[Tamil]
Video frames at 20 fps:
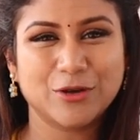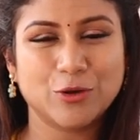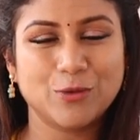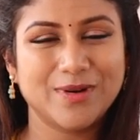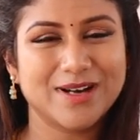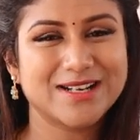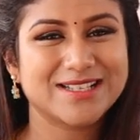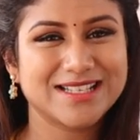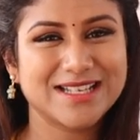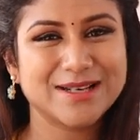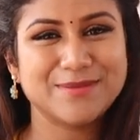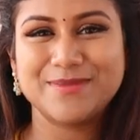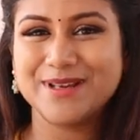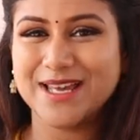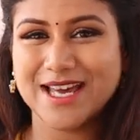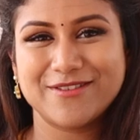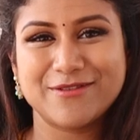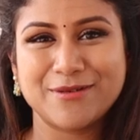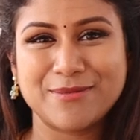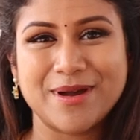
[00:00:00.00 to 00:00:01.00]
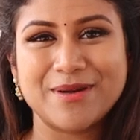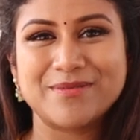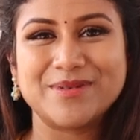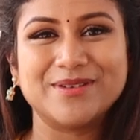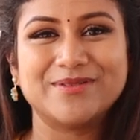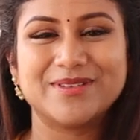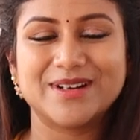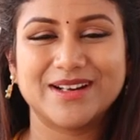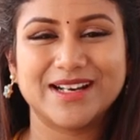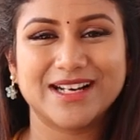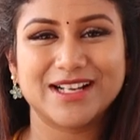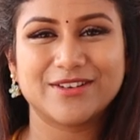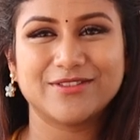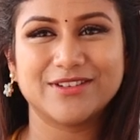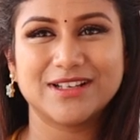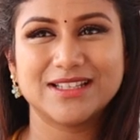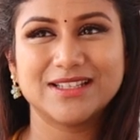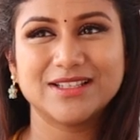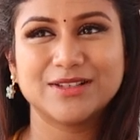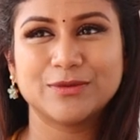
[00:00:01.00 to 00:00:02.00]
குமார் சார் பிஆர்வி மேம் இவங்க எனக்கு
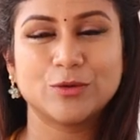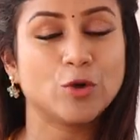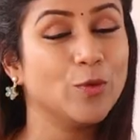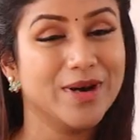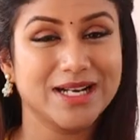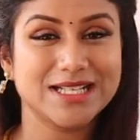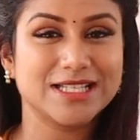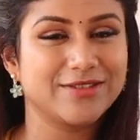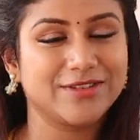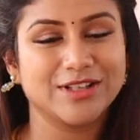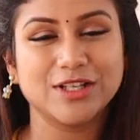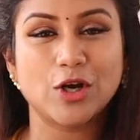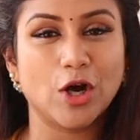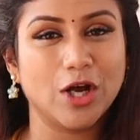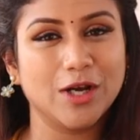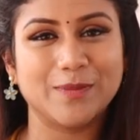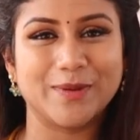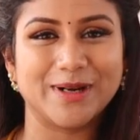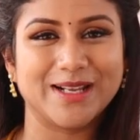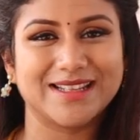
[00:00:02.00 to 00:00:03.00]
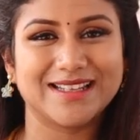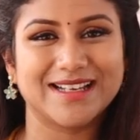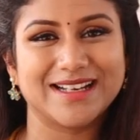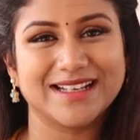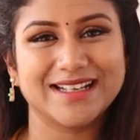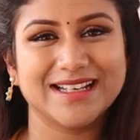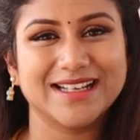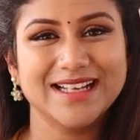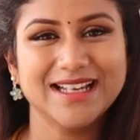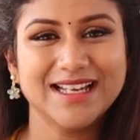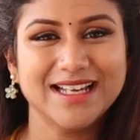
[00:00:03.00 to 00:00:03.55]
வந்து குமார் சார் வந்து கால் பண்ணியிருந்தாங்க